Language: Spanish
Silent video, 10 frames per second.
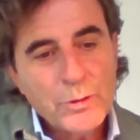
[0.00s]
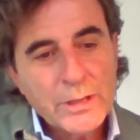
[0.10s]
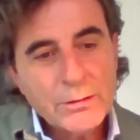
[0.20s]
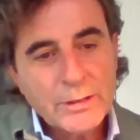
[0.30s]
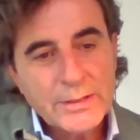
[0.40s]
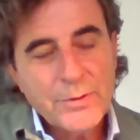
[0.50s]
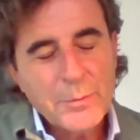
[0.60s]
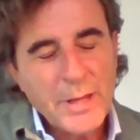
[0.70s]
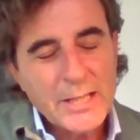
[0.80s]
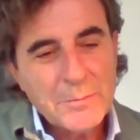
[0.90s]
como muchas otras
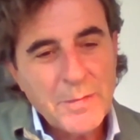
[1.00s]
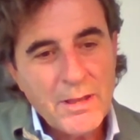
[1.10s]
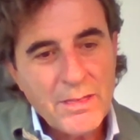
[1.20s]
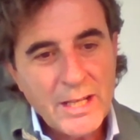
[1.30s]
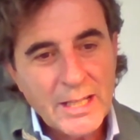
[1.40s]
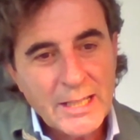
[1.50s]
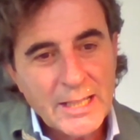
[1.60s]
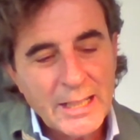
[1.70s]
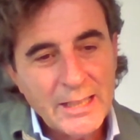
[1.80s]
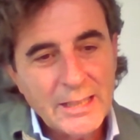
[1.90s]
enfermedades en
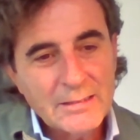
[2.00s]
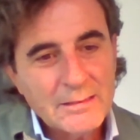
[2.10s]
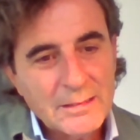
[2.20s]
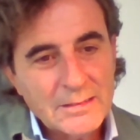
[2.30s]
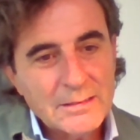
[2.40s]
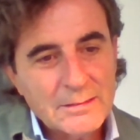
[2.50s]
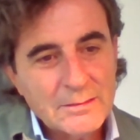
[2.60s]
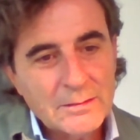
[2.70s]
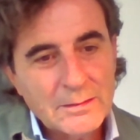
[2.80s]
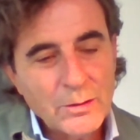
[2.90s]
medicina, hay
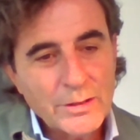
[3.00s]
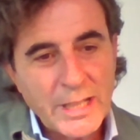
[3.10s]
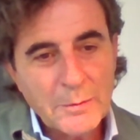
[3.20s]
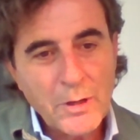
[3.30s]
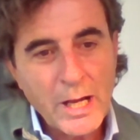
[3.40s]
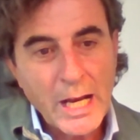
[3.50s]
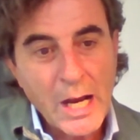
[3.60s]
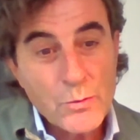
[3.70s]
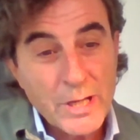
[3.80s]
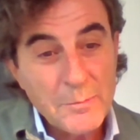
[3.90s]
lo que se llama una
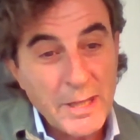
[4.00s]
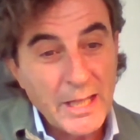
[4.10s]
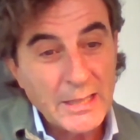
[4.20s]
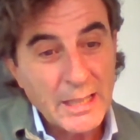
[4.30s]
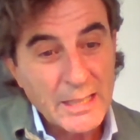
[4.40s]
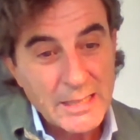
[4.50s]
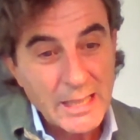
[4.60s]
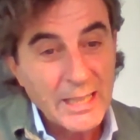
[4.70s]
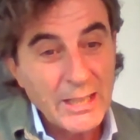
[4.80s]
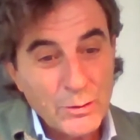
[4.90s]
causa inmediata, que
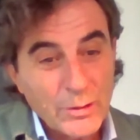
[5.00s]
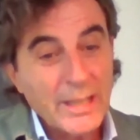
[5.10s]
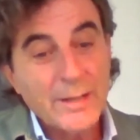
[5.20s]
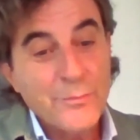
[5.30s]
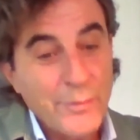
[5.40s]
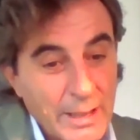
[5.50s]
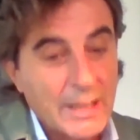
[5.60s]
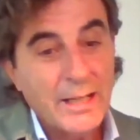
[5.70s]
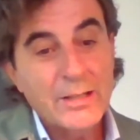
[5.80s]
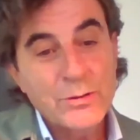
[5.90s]
es aquello que al
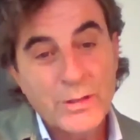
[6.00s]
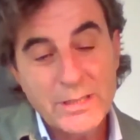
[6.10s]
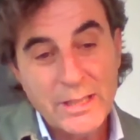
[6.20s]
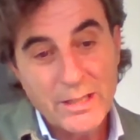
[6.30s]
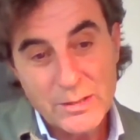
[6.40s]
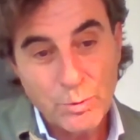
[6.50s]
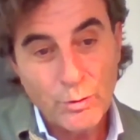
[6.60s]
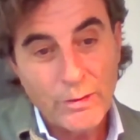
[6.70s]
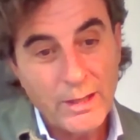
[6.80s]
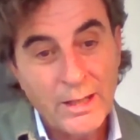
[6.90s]
final ha hecho que se
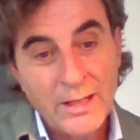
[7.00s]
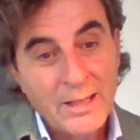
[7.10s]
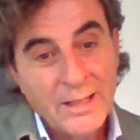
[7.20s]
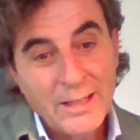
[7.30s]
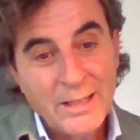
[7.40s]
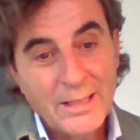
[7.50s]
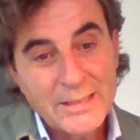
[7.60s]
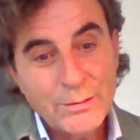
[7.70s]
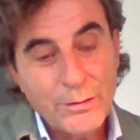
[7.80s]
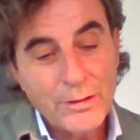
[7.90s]
desborde
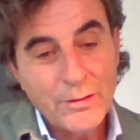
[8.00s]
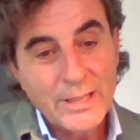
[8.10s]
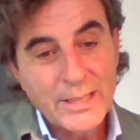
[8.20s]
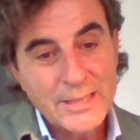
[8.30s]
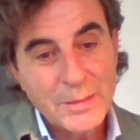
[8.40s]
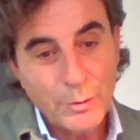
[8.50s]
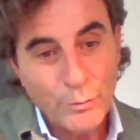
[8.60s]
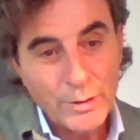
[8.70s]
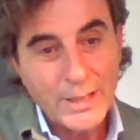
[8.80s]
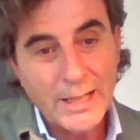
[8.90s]
la situación y que se
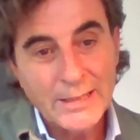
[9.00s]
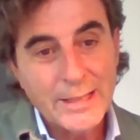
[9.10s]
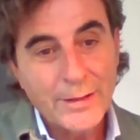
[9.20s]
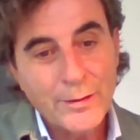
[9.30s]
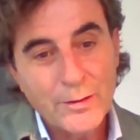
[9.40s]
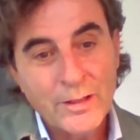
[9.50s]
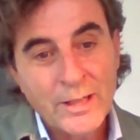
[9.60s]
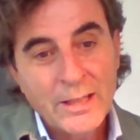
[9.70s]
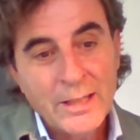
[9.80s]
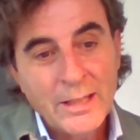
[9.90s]
produzca la
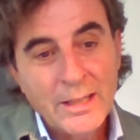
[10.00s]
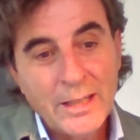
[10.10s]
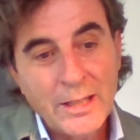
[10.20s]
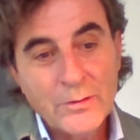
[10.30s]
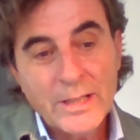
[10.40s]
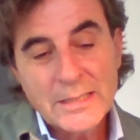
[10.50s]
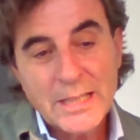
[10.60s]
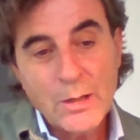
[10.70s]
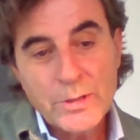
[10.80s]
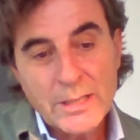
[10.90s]
alteración. Y hay
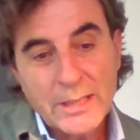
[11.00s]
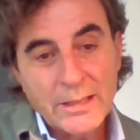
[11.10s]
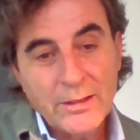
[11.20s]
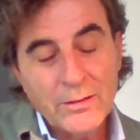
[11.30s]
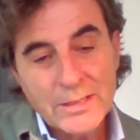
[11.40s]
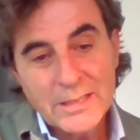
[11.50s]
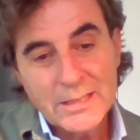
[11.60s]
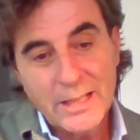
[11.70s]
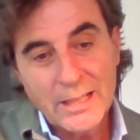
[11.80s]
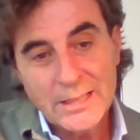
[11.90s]
unas causas anteriores
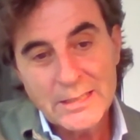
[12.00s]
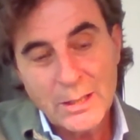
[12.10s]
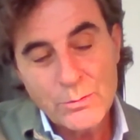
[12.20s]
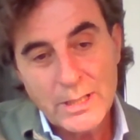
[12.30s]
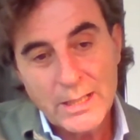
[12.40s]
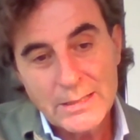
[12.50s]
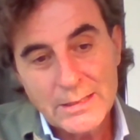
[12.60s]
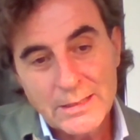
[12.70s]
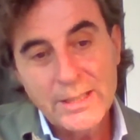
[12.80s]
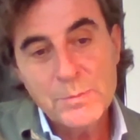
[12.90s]
que serían las
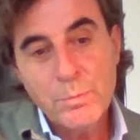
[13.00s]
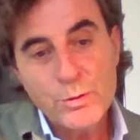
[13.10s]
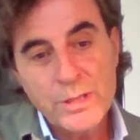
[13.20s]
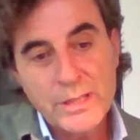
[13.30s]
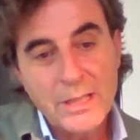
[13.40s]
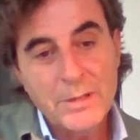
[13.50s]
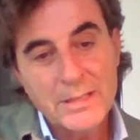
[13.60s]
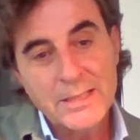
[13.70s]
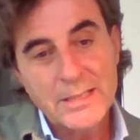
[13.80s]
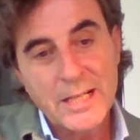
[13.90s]
causas
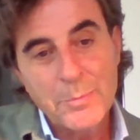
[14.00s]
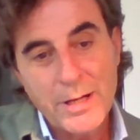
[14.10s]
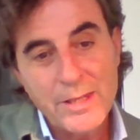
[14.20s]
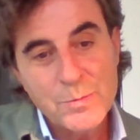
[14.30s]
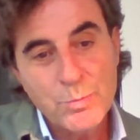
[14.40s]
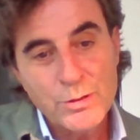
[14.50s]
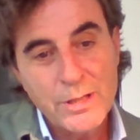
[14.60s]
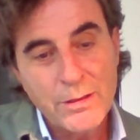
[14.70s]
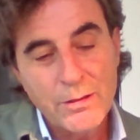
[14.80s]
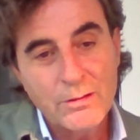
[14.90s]
dispositivas, que es la
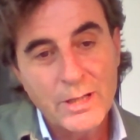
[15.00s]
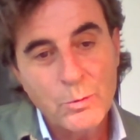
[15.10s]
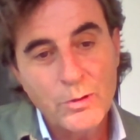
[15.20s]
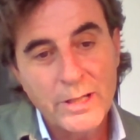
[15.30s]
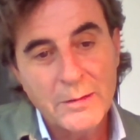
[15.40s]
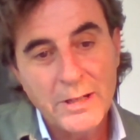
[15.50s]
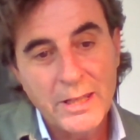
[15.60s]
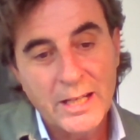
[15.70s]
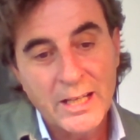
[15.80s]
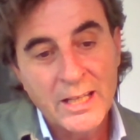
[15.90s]
predisposición, la
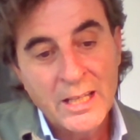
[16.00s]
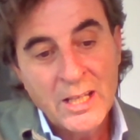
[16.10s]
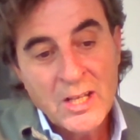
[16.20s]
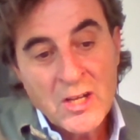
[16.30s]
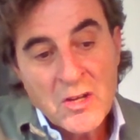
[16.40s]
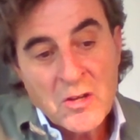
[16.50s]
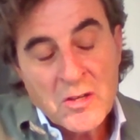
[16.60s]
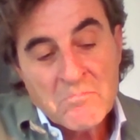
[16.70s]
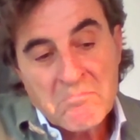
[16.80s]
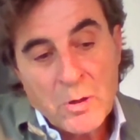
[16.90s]
vulnerabilidad.
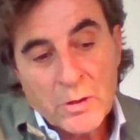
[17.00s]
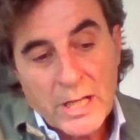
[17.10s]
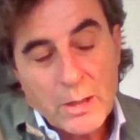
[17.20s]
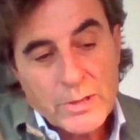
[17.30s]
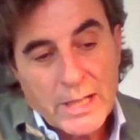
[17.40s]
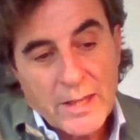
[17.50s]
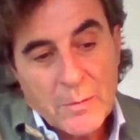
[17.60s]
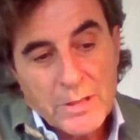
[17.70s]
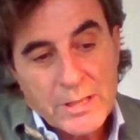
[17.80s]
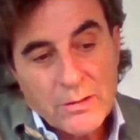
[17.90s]
Lo que causa la
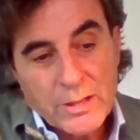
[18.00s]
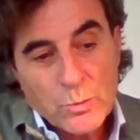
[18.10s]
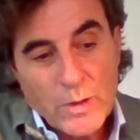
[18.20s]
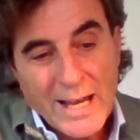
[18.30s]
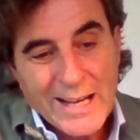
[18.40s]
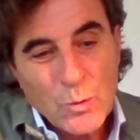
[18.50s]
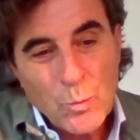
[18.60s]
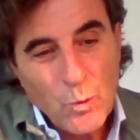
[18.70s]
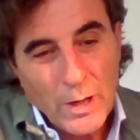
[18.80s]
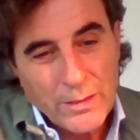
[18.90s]
depresión es una
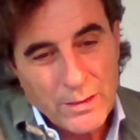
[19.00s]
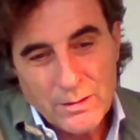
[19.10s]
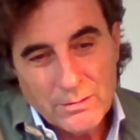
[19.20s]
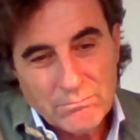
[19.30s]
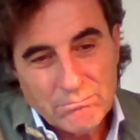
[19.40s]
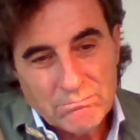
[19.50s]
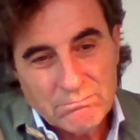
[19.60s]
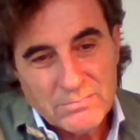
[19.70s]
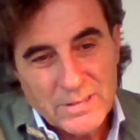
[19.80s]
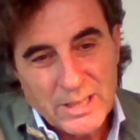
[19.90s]
acumulación
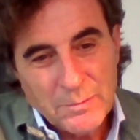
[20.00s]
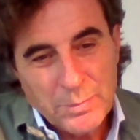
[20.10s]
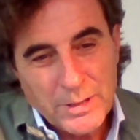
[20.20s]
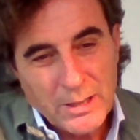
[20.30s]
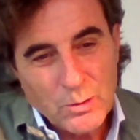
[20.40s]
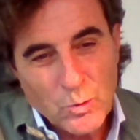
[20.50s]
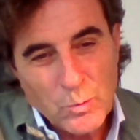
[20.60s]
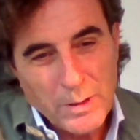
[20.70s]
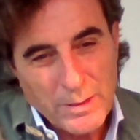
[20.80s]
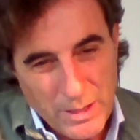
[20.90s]
de
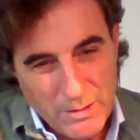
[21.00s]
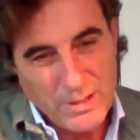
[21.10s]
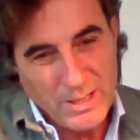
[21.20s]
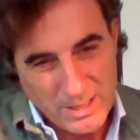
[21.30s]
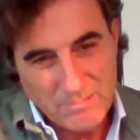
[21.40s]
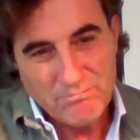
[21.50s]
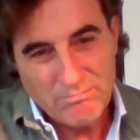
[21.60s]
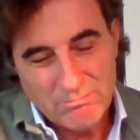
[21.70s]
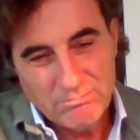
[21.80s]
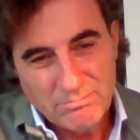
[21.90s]
preocupaciones.
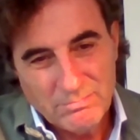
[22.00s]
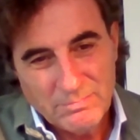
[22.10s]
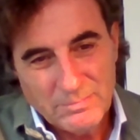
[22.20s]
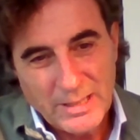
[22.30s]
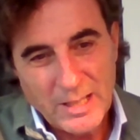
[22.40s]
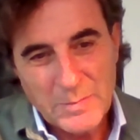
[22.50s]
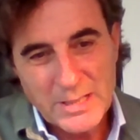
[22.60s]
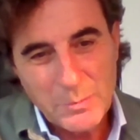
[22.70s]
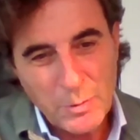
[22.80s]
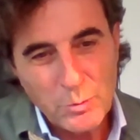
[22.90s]
Eh,
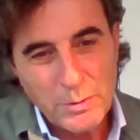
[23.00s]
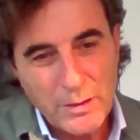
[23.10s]
además de